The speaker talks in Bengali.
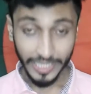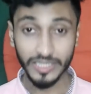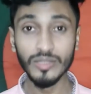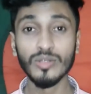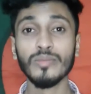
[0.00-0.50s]

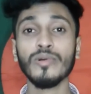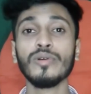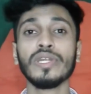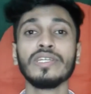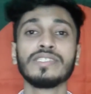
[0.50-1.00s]
একদিন তো
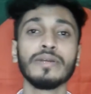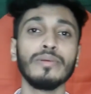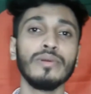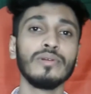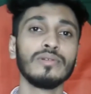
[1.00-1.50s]
মরেই
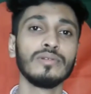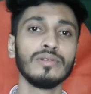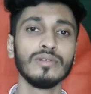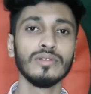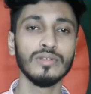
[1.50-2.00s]
যাব
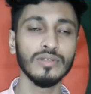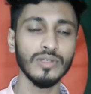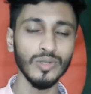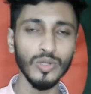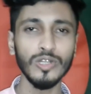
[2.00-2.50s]

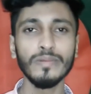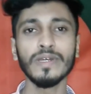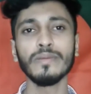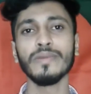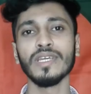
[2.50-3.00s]

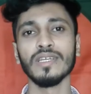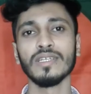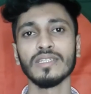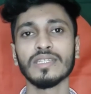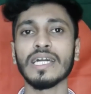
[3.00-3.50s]
গরিবের মেয়ে
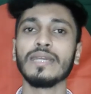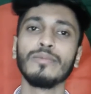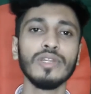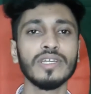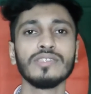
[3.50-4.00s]
তাই
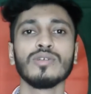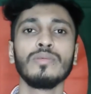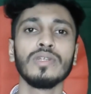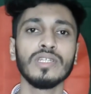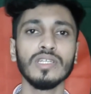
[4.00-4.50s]
বলে কি
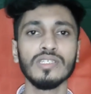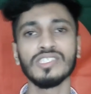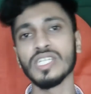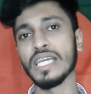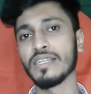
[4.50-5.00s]
ছবিটি
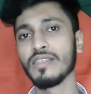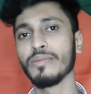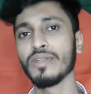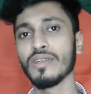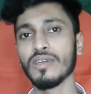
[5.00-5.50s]
শেয়ার
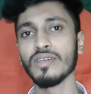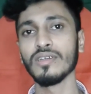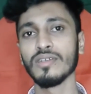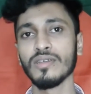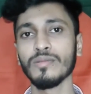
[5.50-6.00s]
দিবেন না
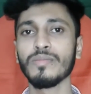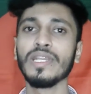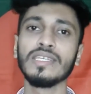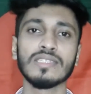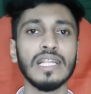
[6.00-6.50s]

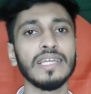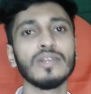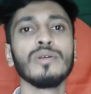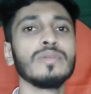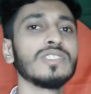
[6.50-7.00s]
প্লিজ লাইক
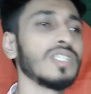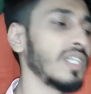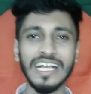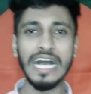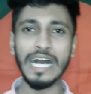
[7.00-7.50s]
কমেন্ট
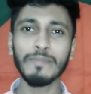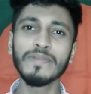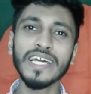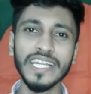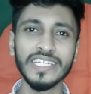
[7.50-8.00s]
শেয়ার
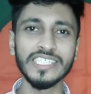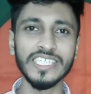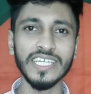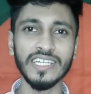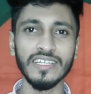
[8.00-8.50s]
আপনার একটি
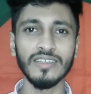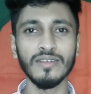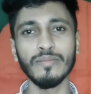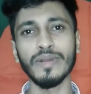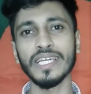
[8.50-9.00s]
শেয়ারে
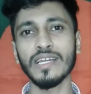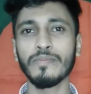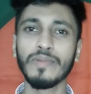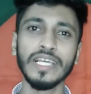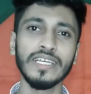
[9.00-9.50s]
ভাইয়া
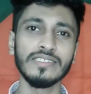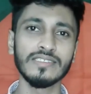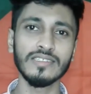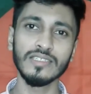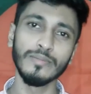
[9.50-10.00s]
প্লিজ
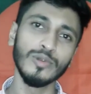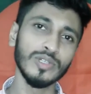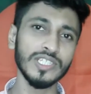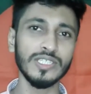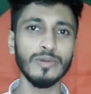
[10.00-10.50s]

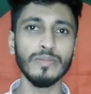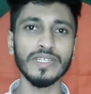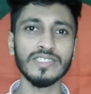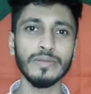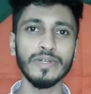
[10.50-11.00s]
বোনটির জীবন
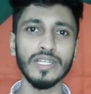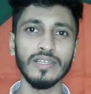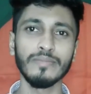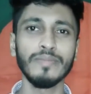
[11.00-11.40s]
বাঁচতে পারে